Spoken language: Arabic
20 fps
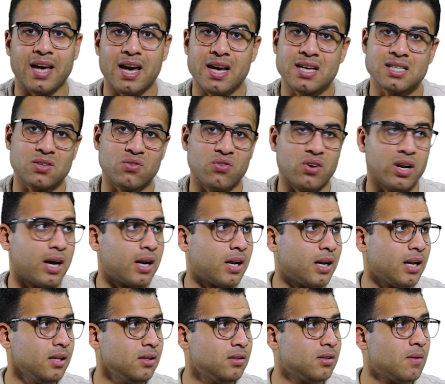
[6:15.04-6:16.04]
جاهز في
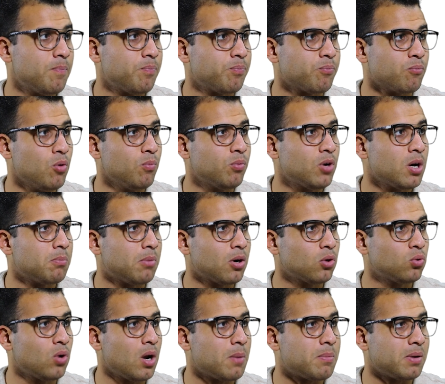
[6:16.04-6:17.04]
الاعلانات ممكن
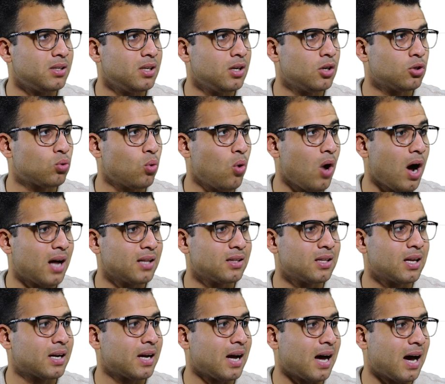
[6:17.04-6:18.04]
برضو لما تيجي تروح
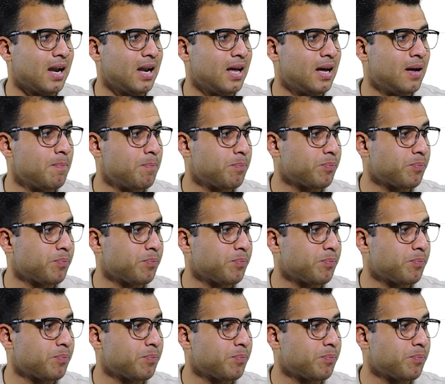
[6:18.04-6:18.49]
عندك على